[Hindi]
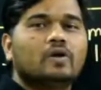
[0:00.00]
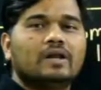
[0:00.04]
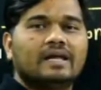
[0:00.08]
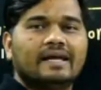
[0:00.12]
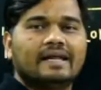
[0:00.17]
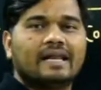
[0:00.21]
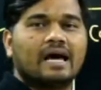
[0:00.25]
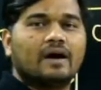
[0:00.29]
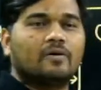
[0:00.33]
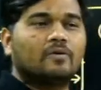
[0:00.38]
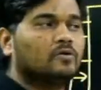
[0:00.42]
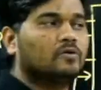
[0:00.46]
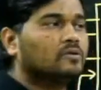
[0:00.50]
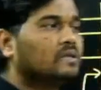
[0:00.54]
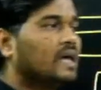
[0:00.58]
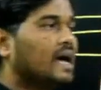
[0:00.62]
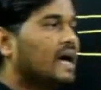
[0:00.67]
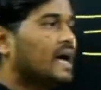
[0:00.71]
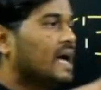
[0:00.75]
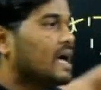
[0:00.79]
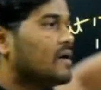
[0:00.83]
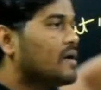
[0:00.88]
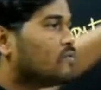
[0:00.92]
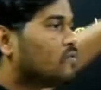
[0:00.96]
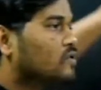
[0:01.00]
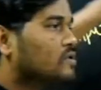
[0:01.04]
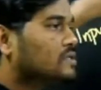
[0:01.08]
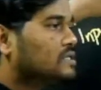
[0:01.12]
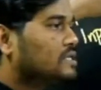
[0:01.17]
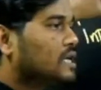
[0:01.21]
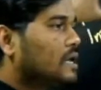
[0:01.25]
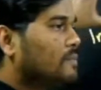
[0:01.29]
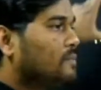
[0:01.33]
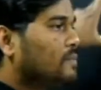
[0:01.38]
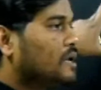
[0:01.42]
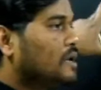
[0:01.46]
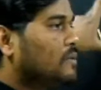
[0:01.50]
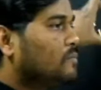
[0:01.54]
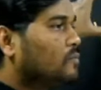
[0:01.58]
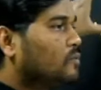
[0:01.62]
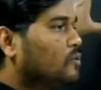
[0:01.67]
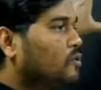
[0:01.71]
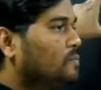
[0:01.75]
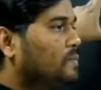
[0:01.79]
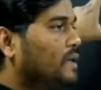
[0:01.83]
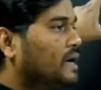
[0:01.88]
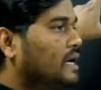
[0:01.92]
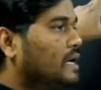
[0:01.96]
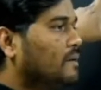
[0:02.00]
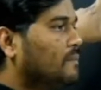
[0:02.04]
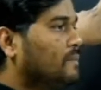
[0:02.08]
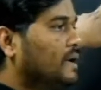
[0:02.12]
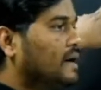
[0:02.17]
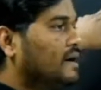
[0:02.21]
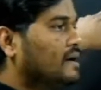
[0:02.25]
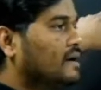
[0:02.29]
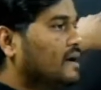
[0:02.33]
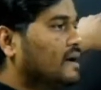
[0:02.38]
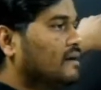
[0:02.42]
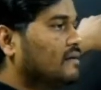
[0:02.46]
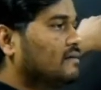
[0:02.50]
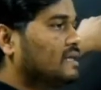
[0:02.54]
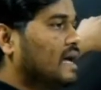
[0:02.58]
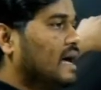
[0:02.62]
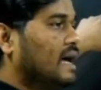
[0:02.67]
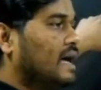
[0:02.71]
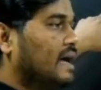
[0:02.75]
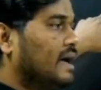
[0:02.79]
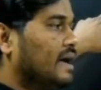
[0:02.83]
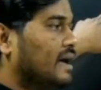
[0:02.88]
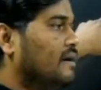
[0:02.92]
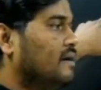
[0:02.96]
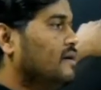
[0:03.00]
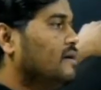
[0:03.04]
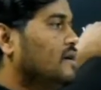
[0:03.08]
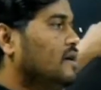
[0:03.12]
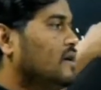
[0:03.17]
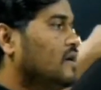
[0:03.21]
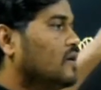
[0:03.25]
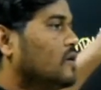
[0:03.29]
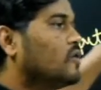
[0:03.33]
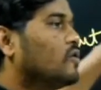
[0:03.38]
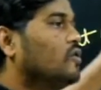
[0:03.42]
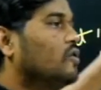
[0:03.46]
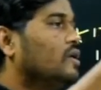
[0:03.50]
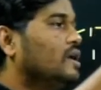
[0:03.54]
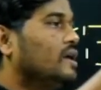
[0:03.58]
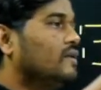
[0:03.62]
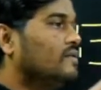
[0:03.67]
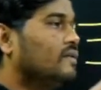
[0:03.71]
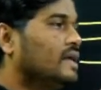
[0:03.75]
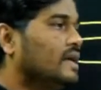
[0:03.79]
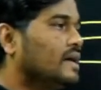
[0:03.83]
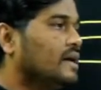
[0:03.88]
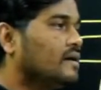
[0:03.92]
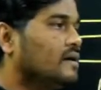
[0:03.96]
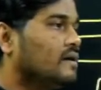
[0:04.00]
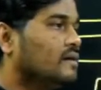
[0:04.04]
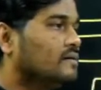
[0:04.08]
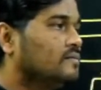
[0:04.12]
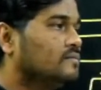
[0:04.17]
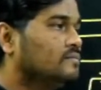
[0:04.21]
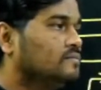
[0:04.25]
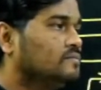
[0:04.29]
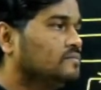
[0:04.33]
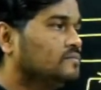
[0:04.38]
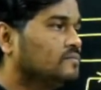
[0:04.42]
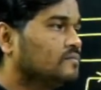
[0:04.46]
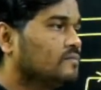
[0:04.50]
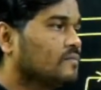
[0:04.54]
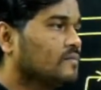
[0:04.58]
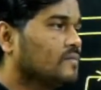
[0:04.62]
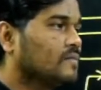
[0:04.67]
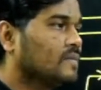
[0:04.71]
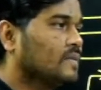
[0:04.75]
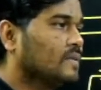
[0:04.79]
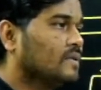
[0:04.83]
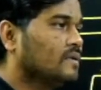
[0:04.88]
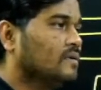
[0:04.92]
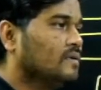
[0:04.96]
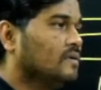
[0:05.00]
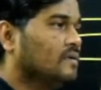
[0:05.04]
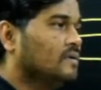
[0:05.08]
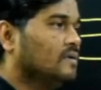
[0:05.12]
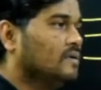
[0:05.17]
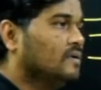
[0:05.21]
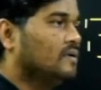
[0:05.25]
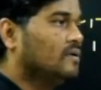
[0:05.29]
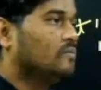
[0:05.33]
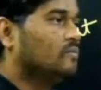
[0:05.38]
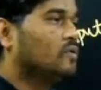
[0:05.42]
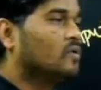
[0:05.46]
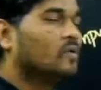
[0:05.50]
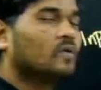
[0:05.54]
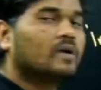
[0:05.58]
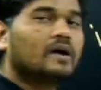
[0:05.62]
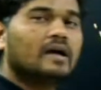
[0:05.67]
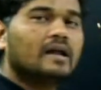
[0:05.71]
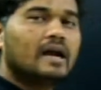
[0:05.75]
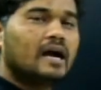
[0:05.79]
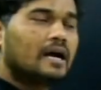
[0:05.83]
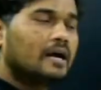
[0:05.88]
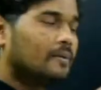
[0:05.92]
लेना होता है वो सिर्फ इनपुट पे डिपेंड करता है गुड इवनिंग ब्रोकन हार्ट